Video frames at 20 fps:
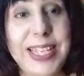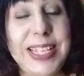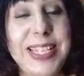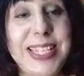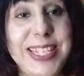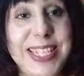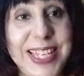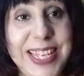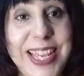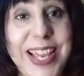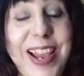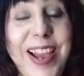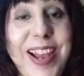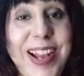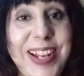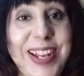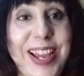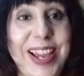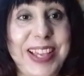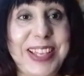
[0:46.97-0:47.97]
जी
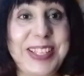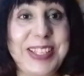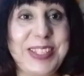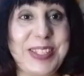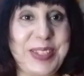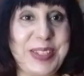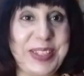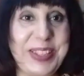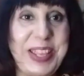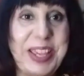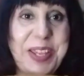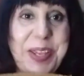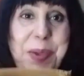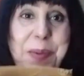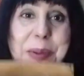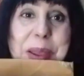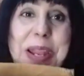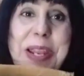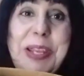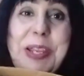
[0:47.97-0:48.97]
हाँ गाइस देखिए
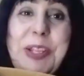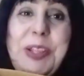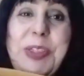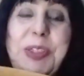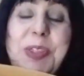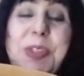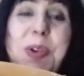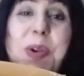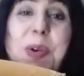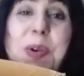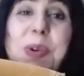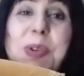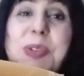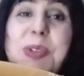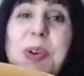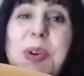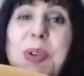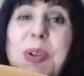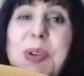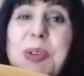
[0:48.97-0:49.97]
मैंने कितना
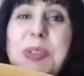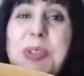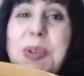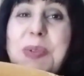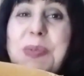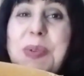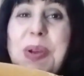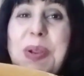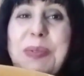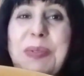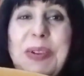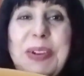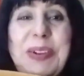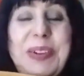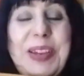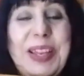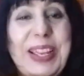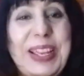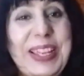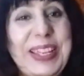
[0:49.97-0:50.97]
औसा सा वॉल
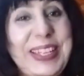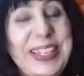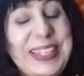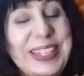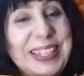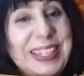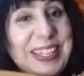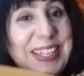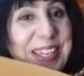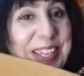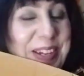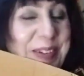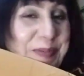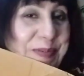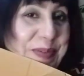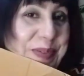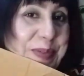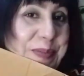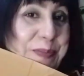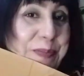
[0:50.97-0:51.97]
मंगवाया है ये देखिए
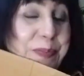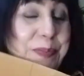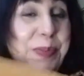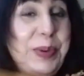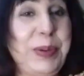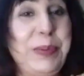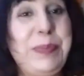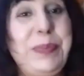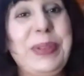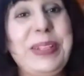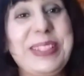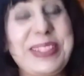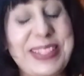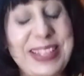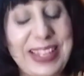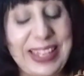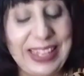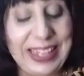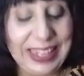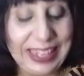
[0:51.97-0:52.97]
आप पर्पल
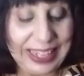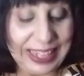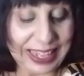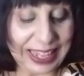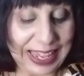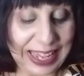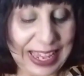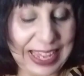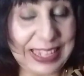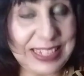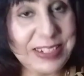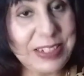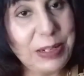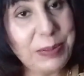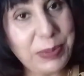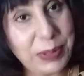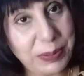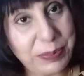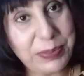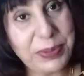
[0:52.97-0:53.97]
से एक्चुअली
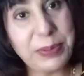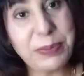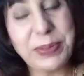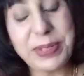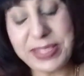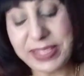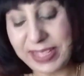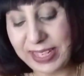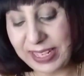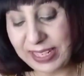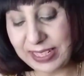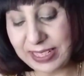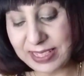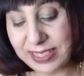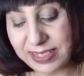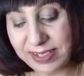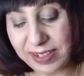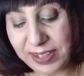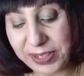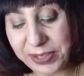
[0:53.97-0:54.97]
पर्पल पर सेल
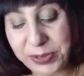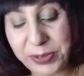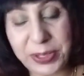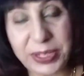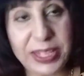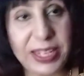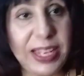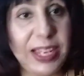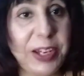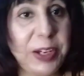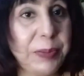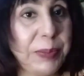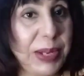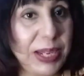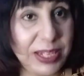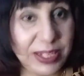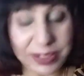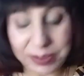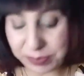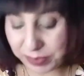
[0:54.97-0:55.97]
स्टार्ट हो रखा है और
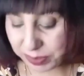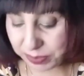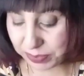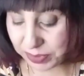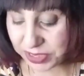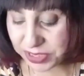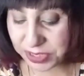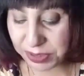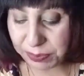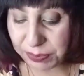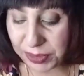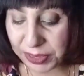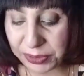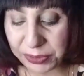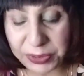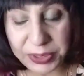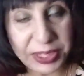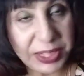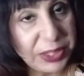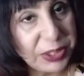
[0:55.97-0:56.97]
मैंने ना मेंबरशिप ली
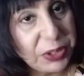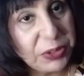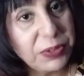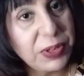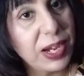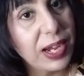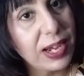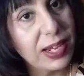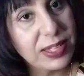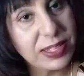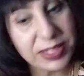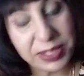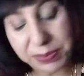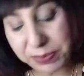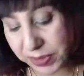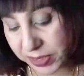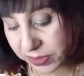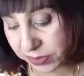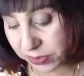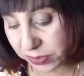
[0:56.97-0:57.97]
हुई है तो वहाँ से
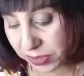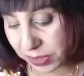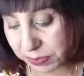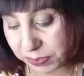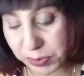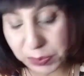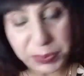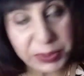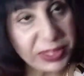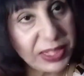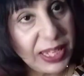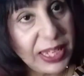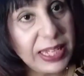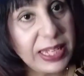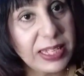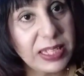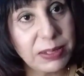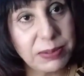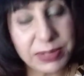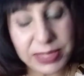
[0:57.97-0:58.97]
मेरे को आपको पता ही
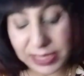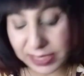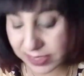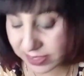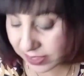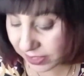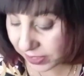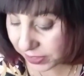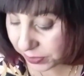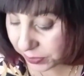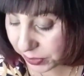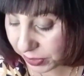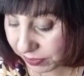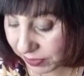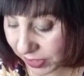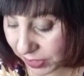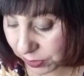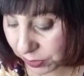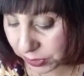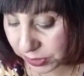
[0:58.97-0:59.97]
है जब सेल स्टार्ट होने
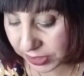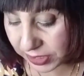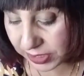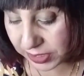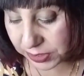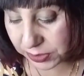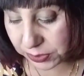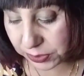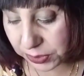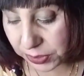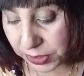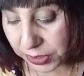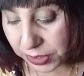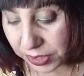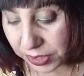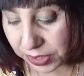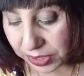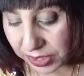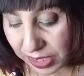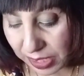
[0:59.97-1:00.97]
वाला होता है तो
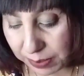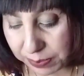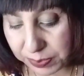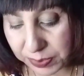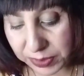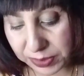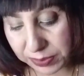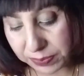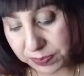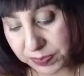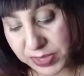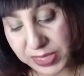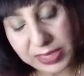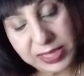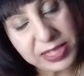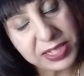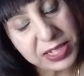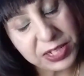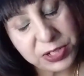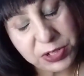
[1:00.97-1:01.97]
आप
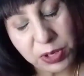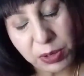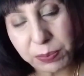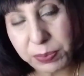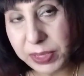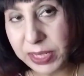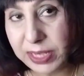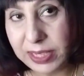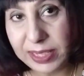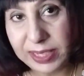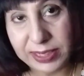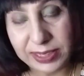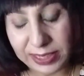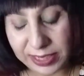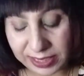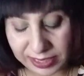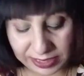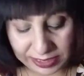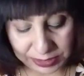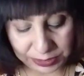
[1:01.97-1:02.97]
जल्दी से शॉप कर लेते
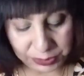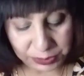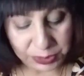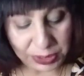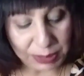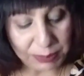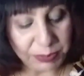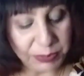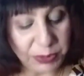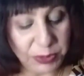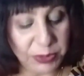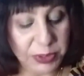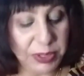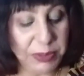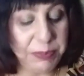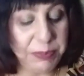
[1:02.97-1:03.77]
हैं तो आपको ना